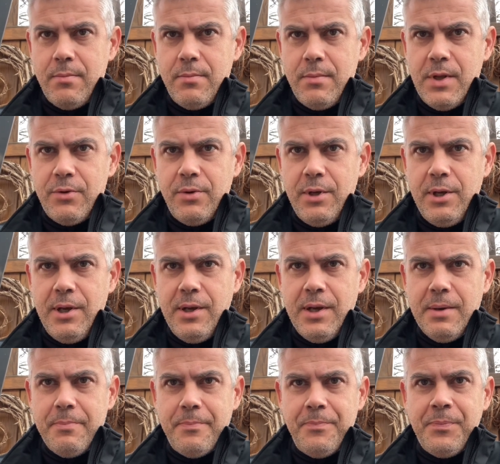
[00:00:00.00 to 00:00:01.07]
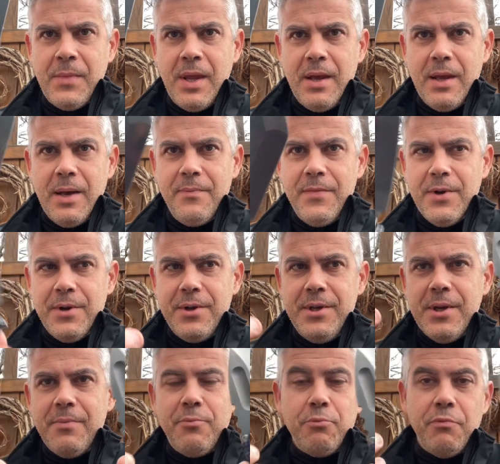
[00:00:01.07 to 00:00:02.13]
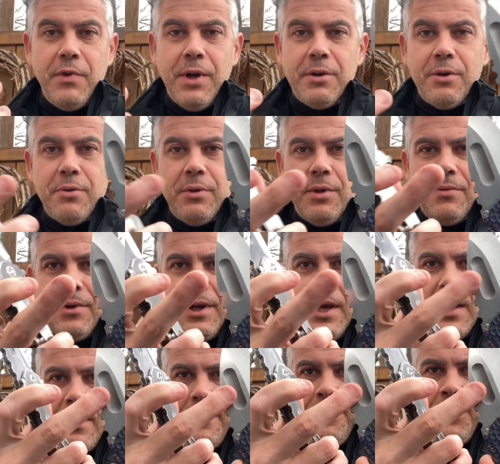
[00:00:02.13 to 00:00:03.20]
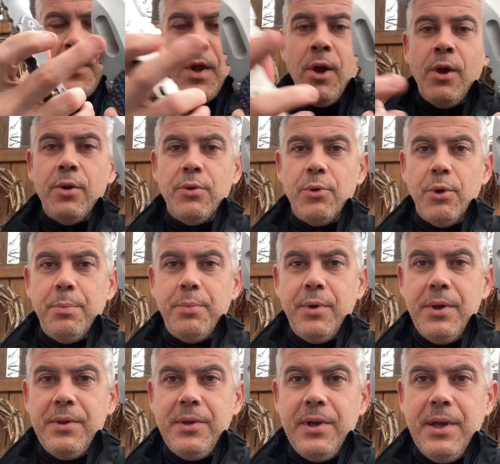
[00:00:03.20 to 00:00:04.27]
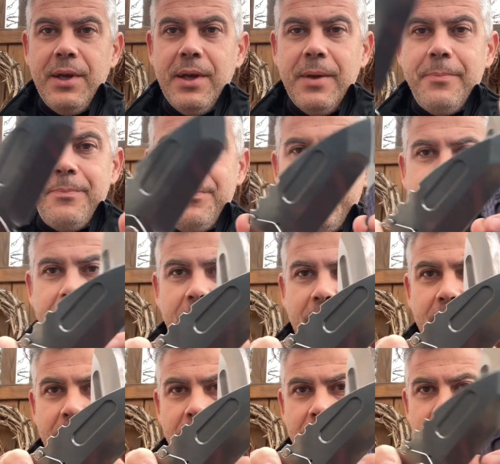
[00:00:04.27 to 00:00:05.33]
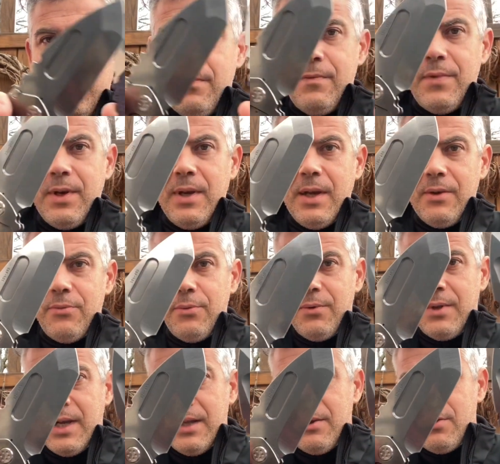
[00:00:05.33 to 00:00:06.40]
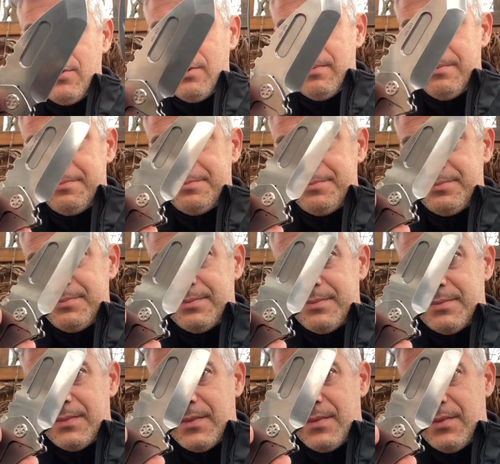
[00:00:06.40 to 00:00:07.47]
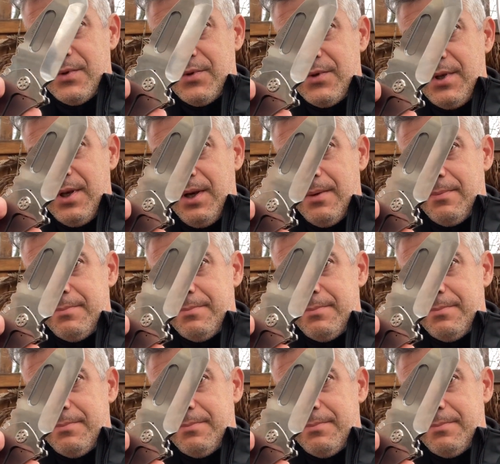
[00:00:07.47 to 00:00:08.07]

Also die Klinge haben wir auch hier, vielleicht ein guter Vergleich. Drop Point Klinge im Vergleich zu Tanto Stil.